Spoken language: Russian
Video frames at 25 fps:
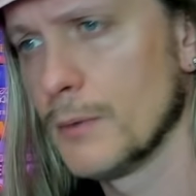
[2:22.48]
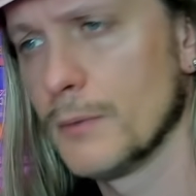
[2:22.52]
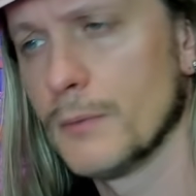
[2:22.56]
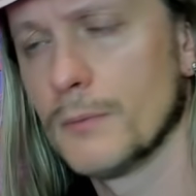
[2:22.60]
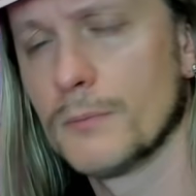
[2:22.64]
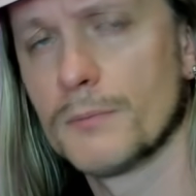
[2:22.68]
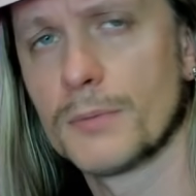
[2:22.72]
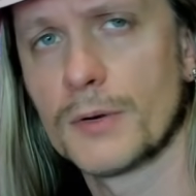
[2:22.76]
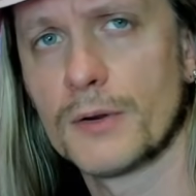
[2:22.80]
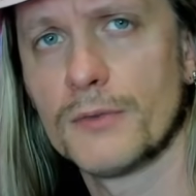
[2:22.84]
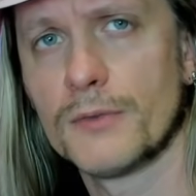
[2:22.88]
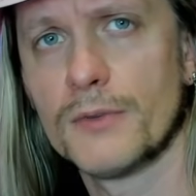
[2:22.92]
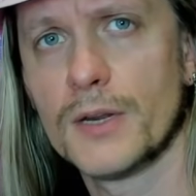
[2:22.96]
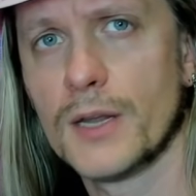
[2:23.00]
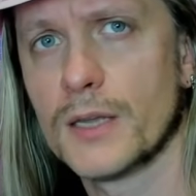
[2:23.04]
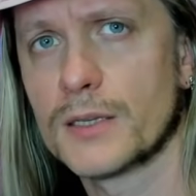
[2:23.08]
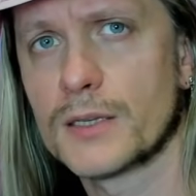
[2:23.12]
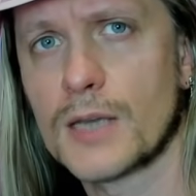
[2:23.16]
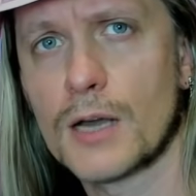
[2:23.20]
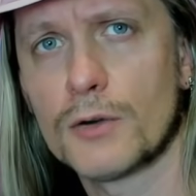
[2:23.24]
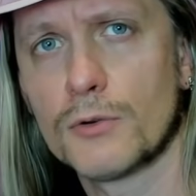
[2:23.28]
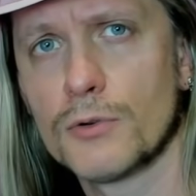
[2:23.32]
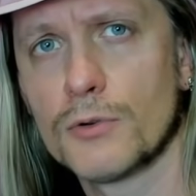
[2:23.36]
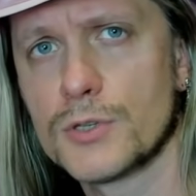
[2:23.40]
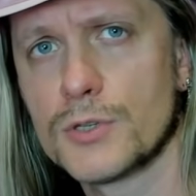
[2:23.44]
проверять,
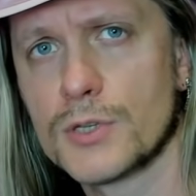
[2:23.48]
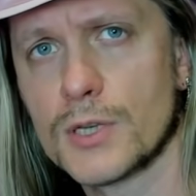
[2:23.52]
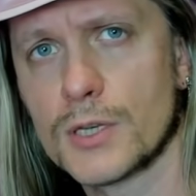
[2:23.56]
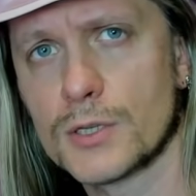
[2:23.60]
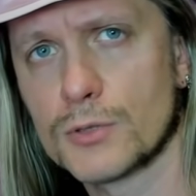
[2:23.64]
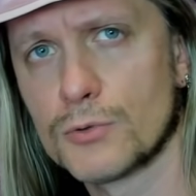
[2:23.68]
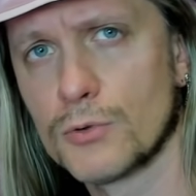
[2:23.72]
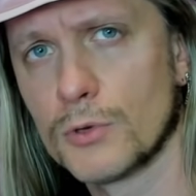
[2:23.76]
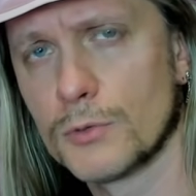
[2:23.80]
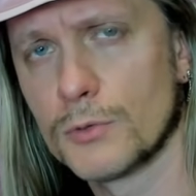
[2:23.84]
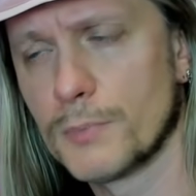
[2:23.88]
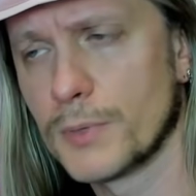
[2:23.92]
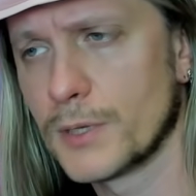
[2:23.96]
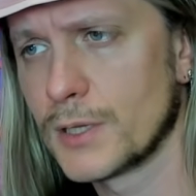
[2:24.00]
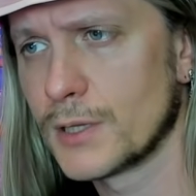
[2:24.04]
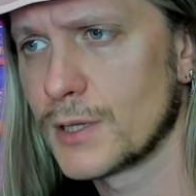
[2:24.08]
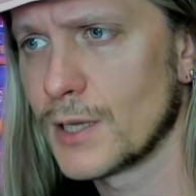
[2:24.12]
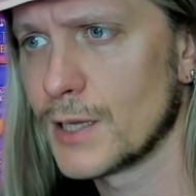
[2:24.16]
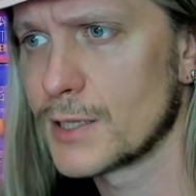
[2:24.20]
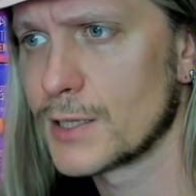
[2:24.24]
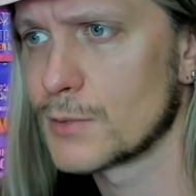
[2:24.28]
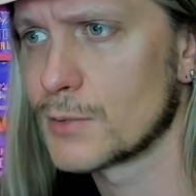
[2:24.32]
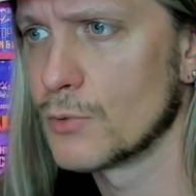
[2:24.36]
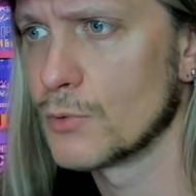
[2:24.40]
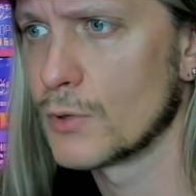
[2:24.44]
какой час год по
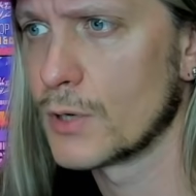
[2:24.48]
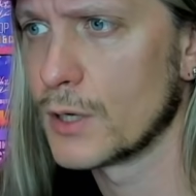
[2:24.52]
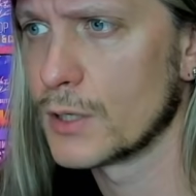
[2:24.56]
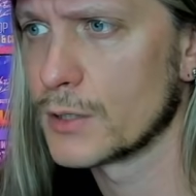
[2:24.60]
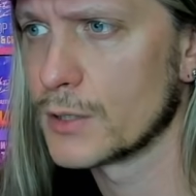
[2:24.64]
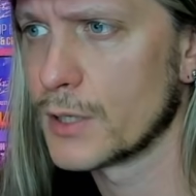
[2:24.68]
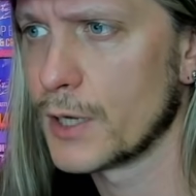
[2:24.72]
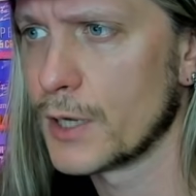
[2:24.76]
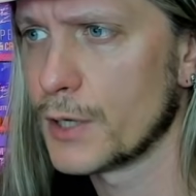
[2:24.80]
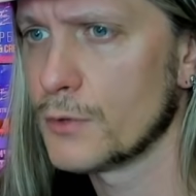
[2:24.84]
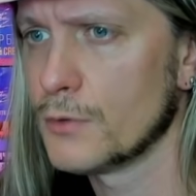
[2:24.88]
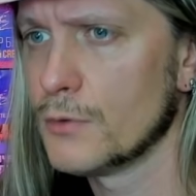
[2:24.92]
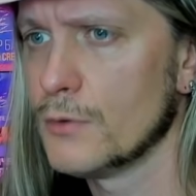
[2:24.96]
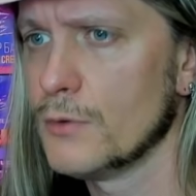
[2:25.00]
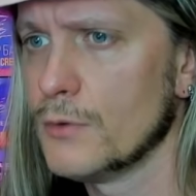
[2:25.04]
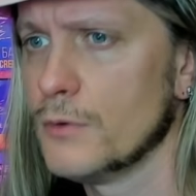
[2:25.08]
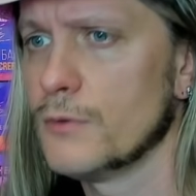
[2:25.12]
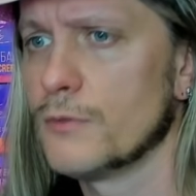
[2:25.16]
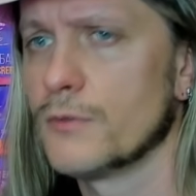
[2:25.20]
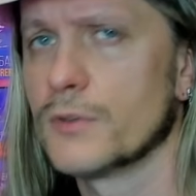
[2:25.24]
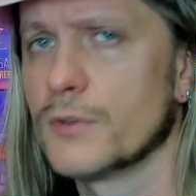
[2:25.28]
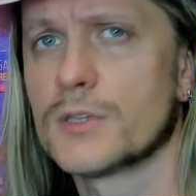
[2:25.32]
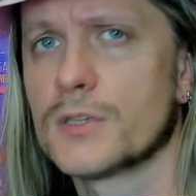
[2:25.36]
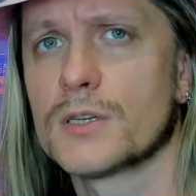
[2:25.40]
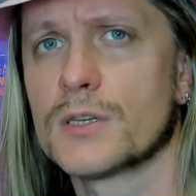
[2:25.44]
китайскому календарю,
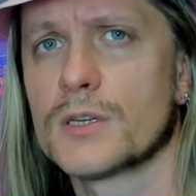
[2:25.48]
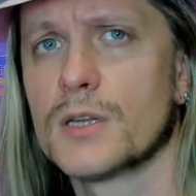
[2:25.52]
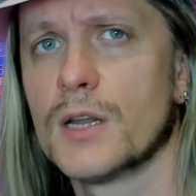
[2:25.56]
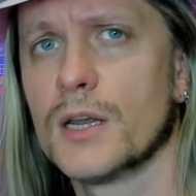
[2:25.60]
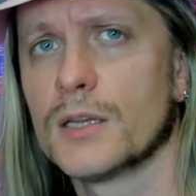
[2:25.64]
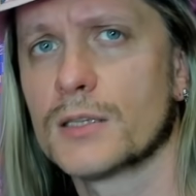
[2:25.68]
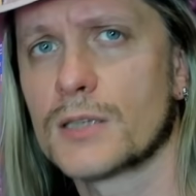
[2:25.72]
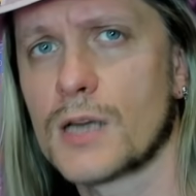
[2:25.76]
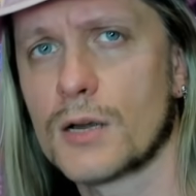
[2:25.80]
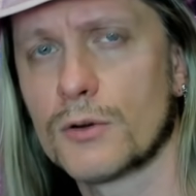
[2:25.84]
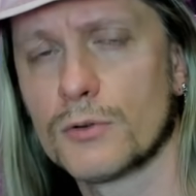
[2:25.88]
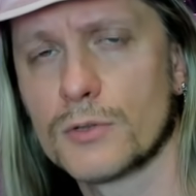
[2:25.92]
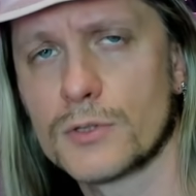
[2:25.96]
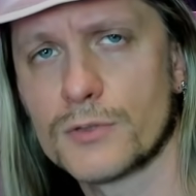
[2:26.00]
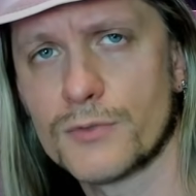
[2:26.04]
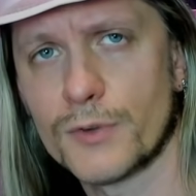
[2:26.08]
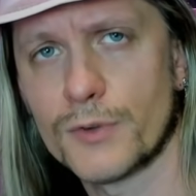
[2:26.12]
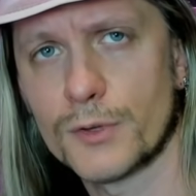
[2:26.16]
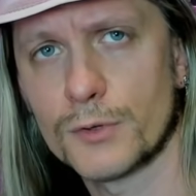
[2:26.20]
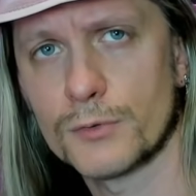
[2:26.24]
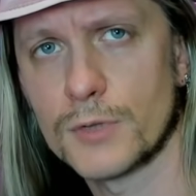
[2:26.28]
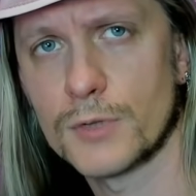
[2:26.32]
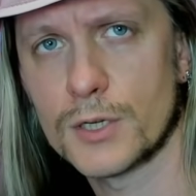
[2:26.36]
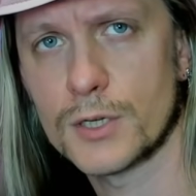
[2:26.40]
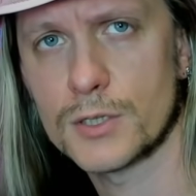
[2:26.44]
вычислять какое-то свое
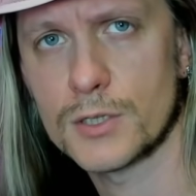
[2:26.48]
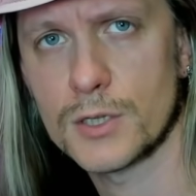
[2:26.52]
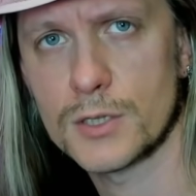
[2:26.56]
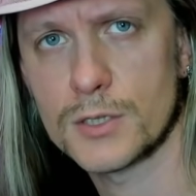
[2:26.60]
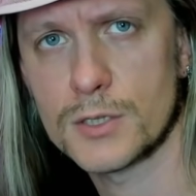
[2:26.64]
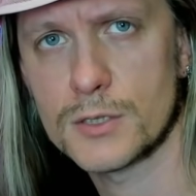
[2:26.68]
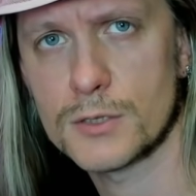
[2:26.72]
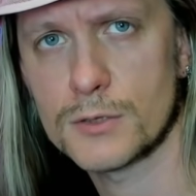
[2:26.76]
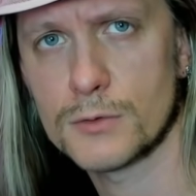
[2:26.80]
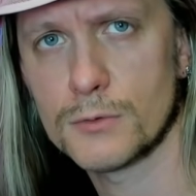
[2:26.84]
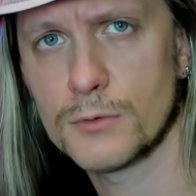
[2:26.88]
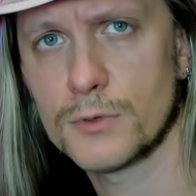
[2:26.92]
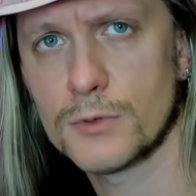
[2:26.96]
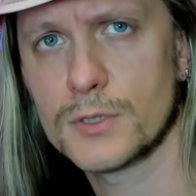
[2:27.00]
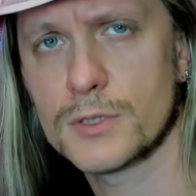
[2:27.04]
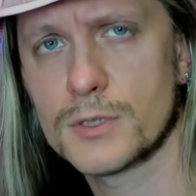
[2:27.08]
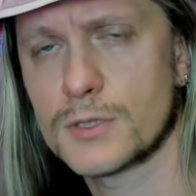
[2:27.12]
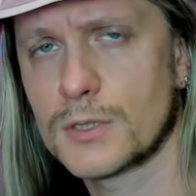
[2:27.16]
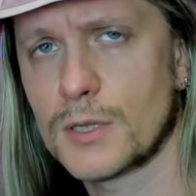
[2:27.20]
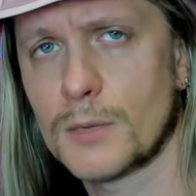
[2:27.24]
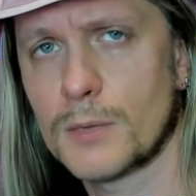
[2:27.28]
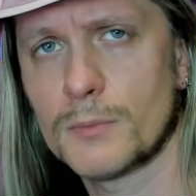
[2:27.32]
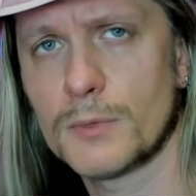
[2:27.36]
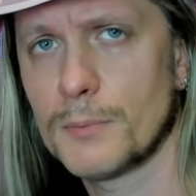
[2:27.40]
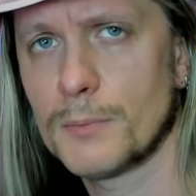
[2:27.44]
удачное число из
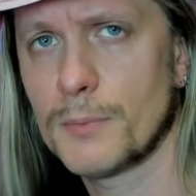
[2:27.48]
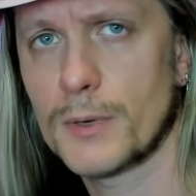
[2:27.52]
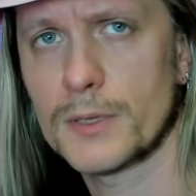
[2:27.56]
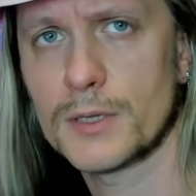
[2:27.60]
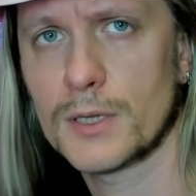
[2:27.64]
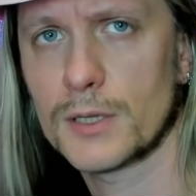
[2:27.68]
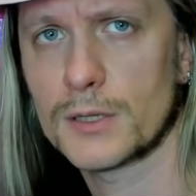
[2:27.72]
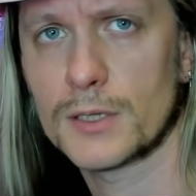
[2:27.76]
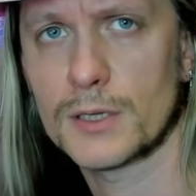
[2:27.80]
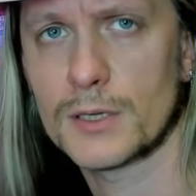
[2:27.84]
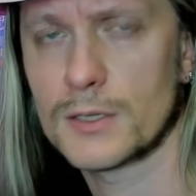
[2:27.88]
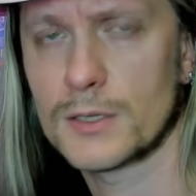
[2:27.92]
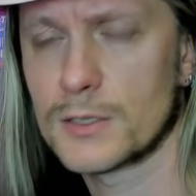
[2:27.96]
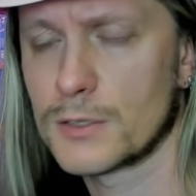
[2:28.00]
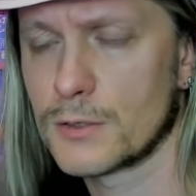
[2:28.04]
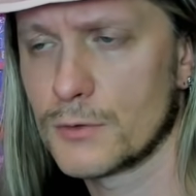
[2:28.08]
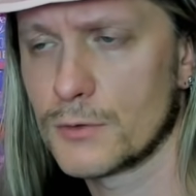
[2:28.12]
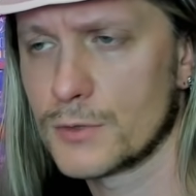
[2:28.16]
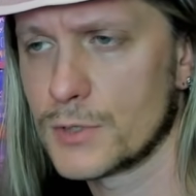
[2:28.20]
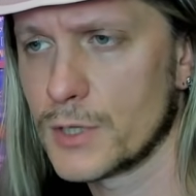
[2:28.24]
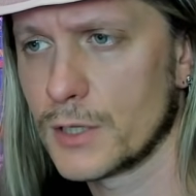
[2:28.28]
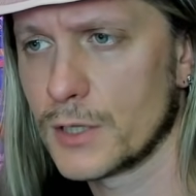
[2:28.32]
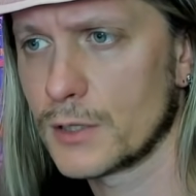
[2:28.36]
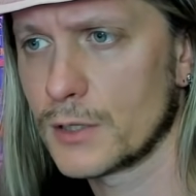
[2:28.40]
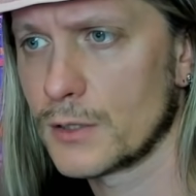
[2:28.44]
там непонятных
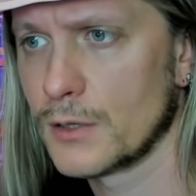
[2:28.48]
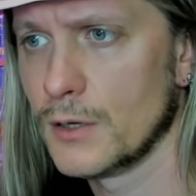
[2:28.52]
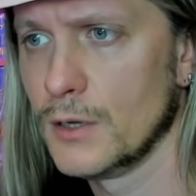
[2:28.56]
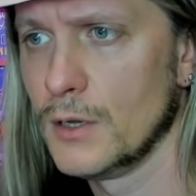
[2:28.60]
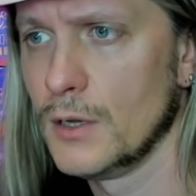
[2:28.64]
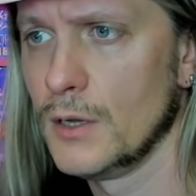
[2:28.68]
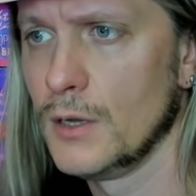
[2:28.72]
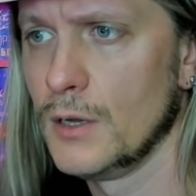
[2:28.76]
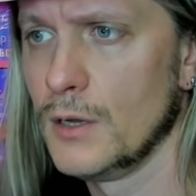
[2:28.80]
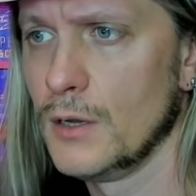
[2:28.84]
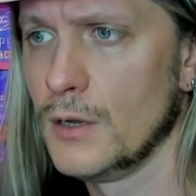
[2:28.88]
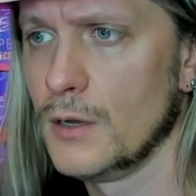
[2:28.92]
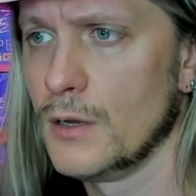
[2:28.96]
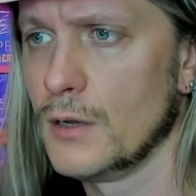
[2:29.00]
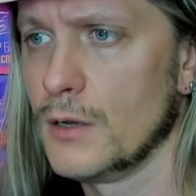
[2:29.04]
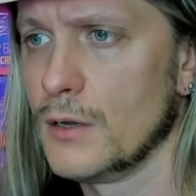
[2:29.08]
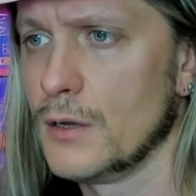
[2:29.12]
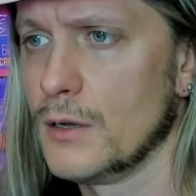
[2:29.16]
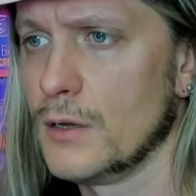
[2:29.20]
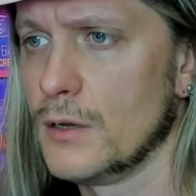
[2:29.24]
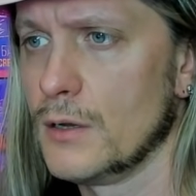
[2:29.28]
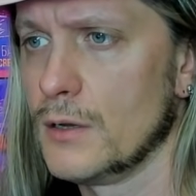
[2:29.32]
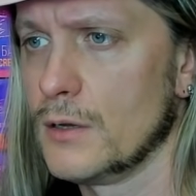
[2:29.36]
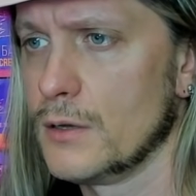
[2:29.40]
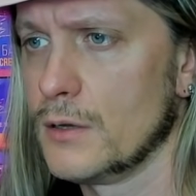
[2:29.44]
случайных
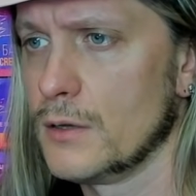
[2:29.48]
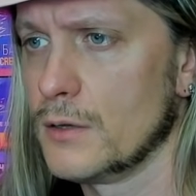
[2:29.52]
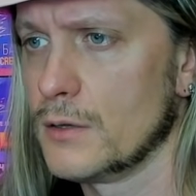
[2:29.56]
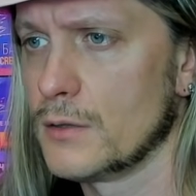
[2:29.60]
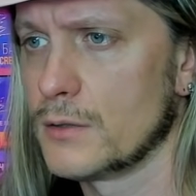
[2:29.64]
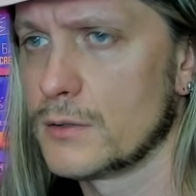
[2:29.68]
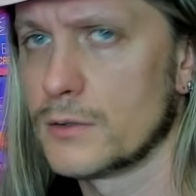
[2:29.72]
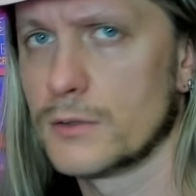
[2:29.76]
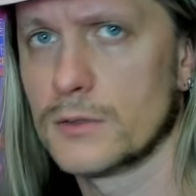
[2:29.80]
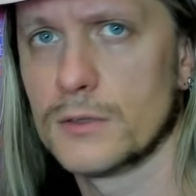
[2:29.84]
э,